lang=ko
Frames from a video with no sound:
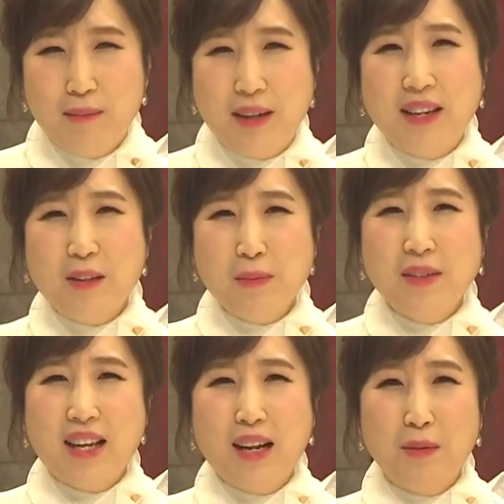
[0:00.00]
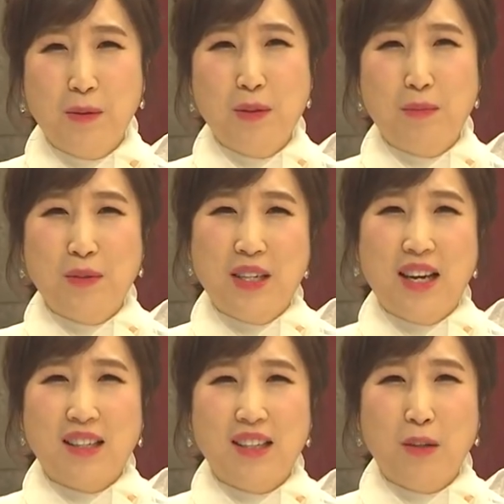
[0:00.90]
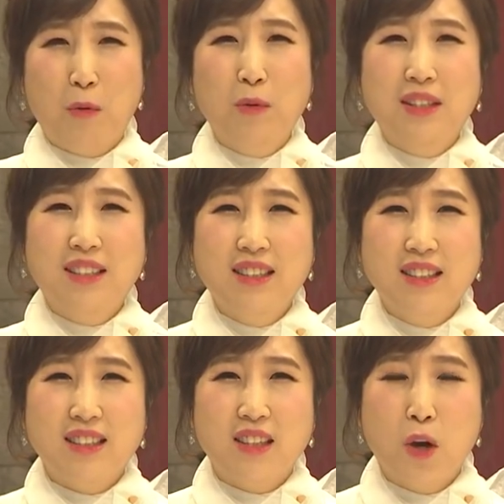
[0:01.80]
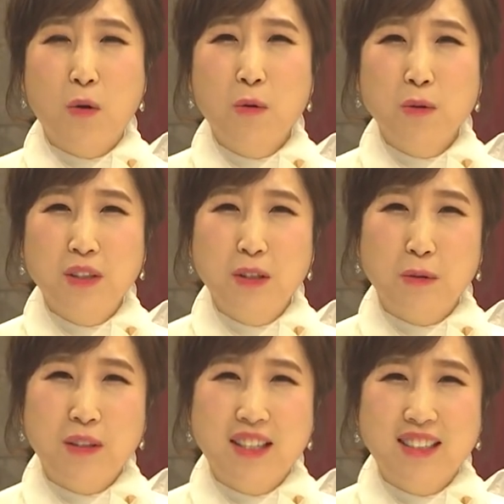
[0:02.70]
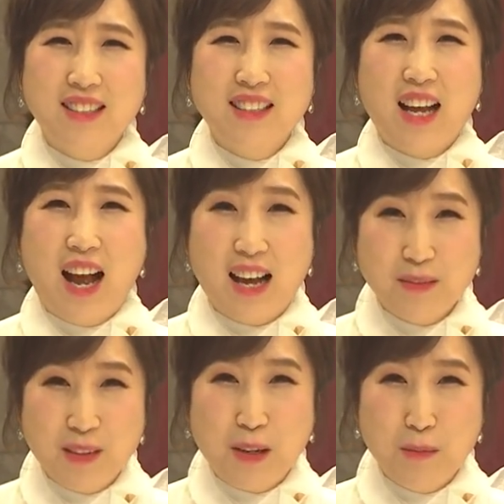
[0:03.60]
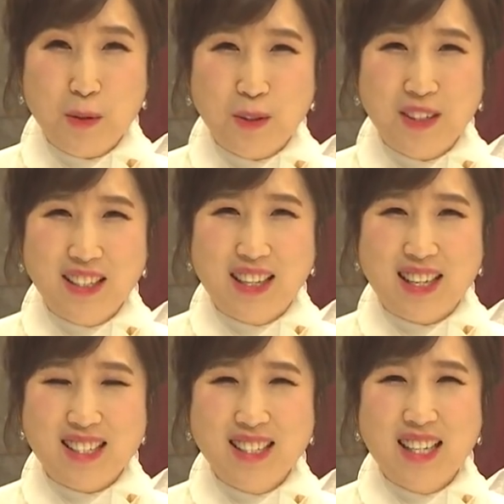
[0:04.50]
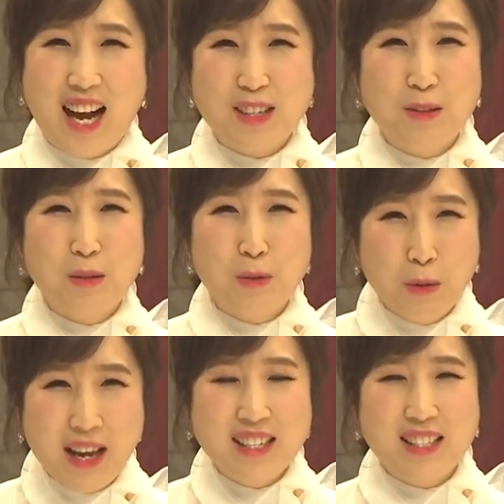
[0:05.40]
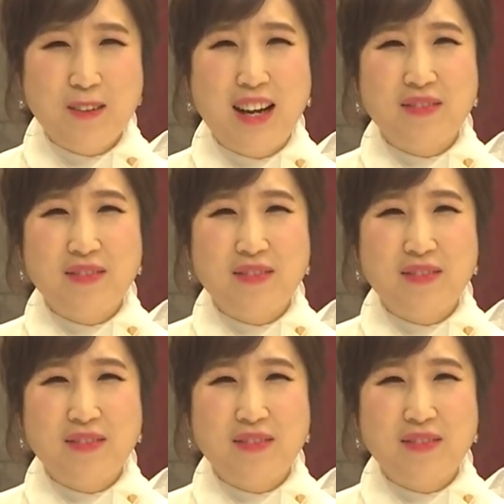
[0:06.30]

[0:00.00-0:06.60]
만나고 싶은 사람 듣고 싶은 이야기 오늘은 영혼을 울리는 아름다운 목소리를 가진 가수 소양 씨와